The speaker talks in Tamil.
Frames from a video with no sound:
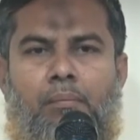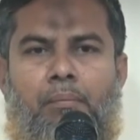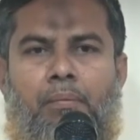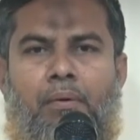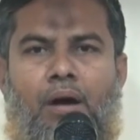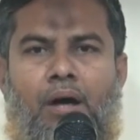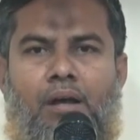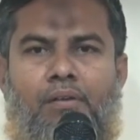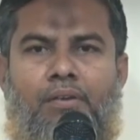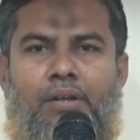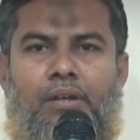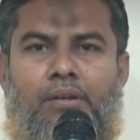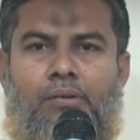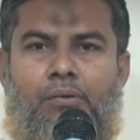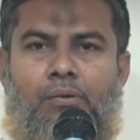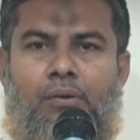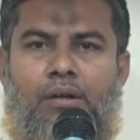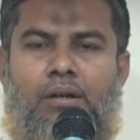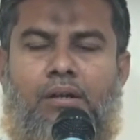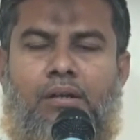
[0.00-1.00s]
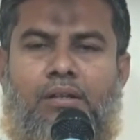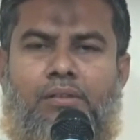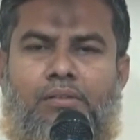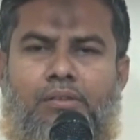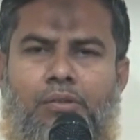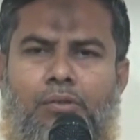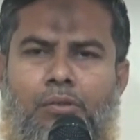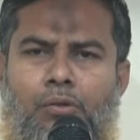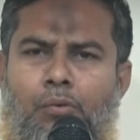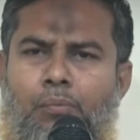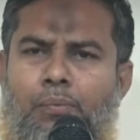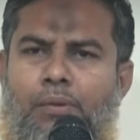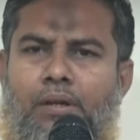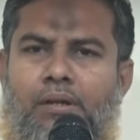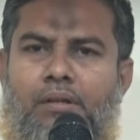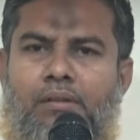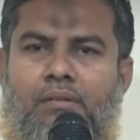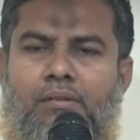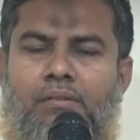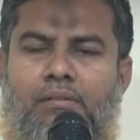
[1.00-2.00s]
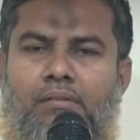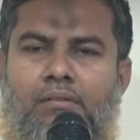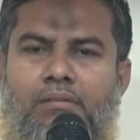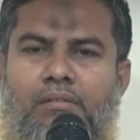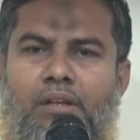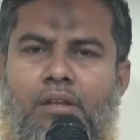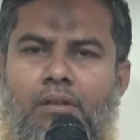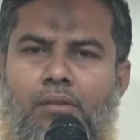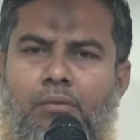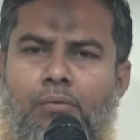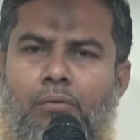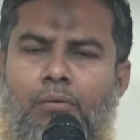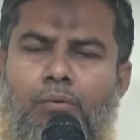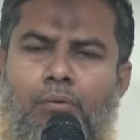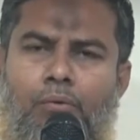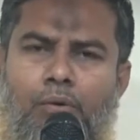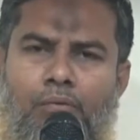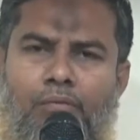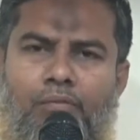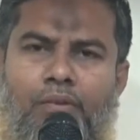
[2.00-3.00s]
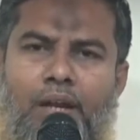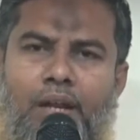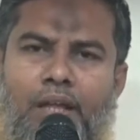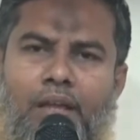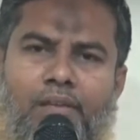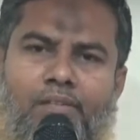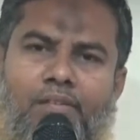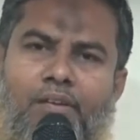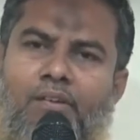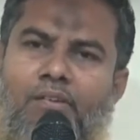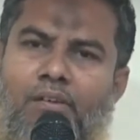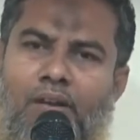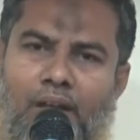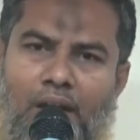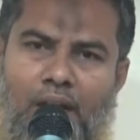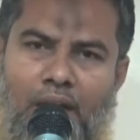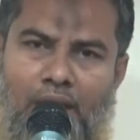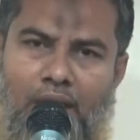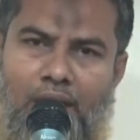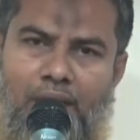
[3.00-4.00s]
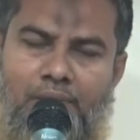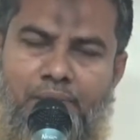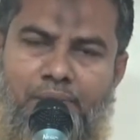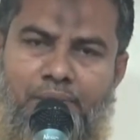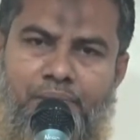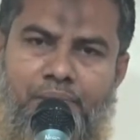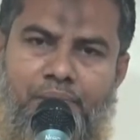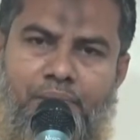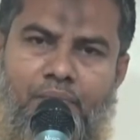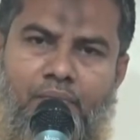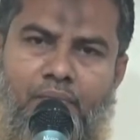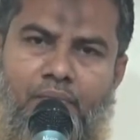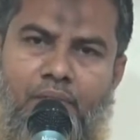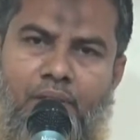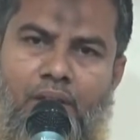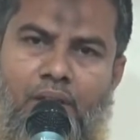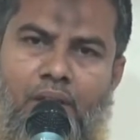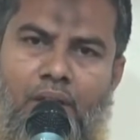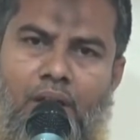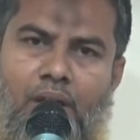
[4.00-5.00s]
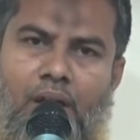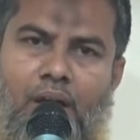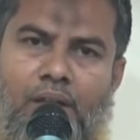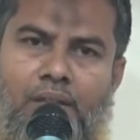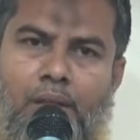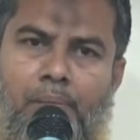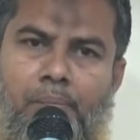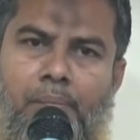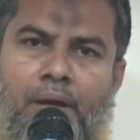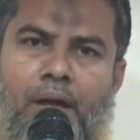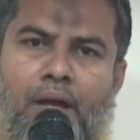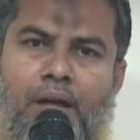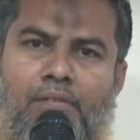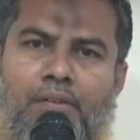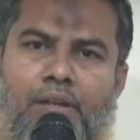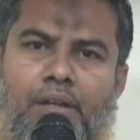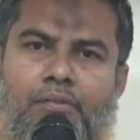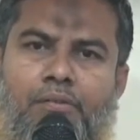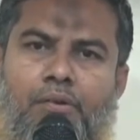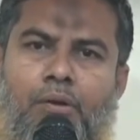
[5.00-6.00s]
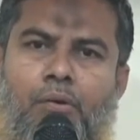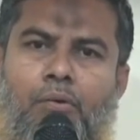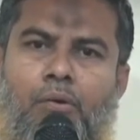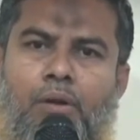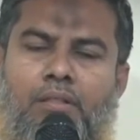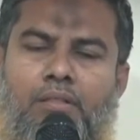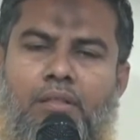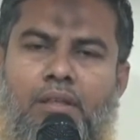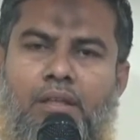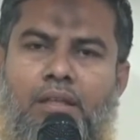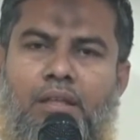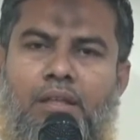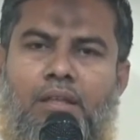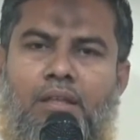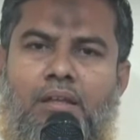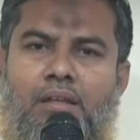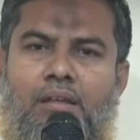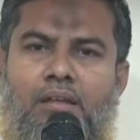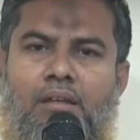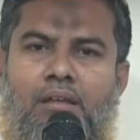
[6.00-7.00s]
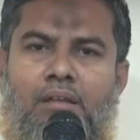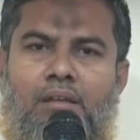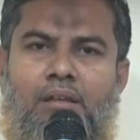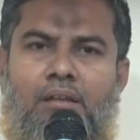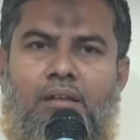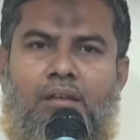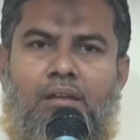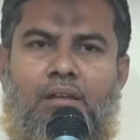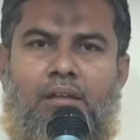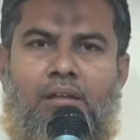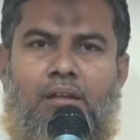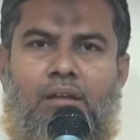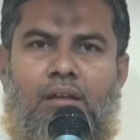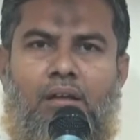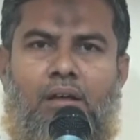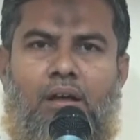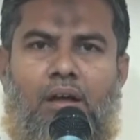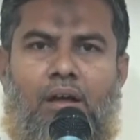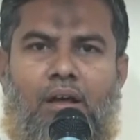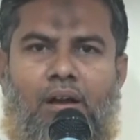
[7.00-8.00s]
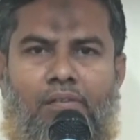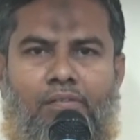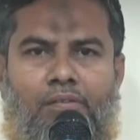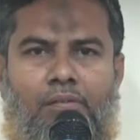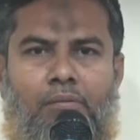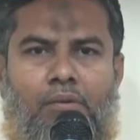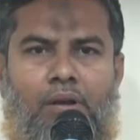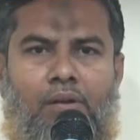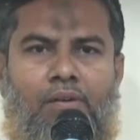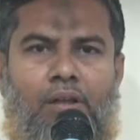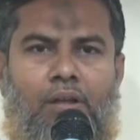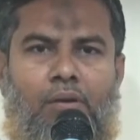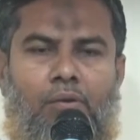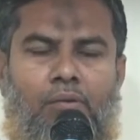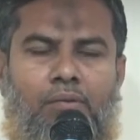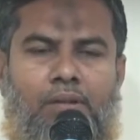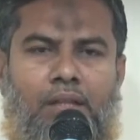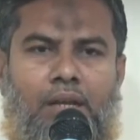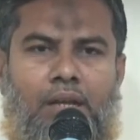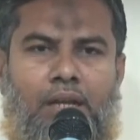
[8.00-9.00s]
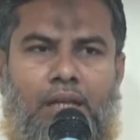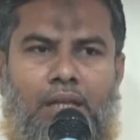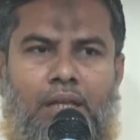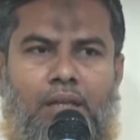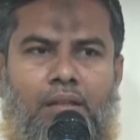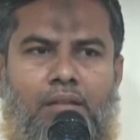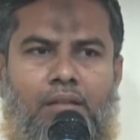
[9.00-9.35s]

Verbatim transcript: பார்வையற்றவர்கள் எத்தனையோ பேர் தினந்தோறும் வேலைக்கு சென்று வருகிறார்கள் அந்த பார்வையற்றவர்கள் குறித்து அரசும் கவலை கொள்வதில்லை